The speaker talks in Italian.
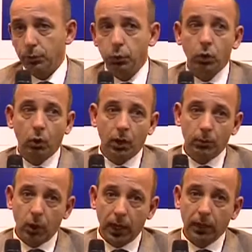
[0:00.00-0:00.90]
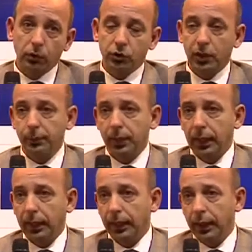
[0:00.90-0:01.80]
pur collaborando sempre
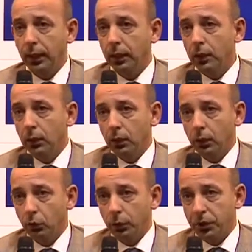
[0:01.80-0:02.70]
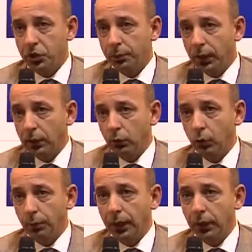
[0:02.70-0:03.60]
anche eh, con i principali tour
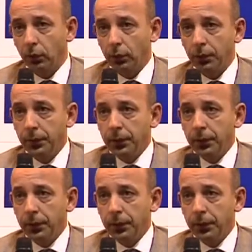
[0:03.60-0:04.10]
operator